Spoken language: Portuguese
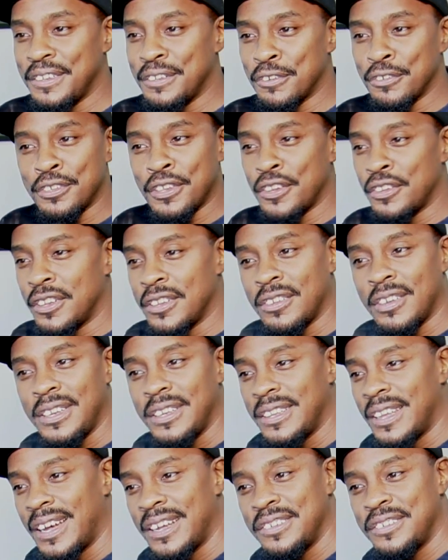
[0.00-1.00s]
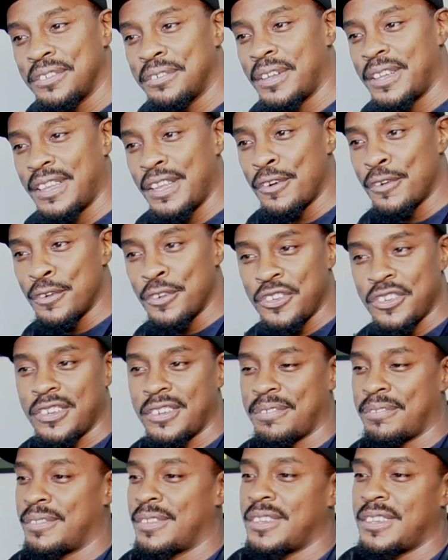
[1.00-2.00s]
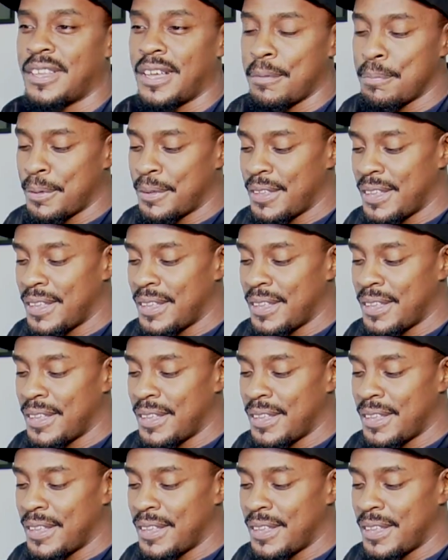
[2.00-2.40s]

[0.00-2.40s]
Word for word: não saiu da atualidade até hoje, sabe?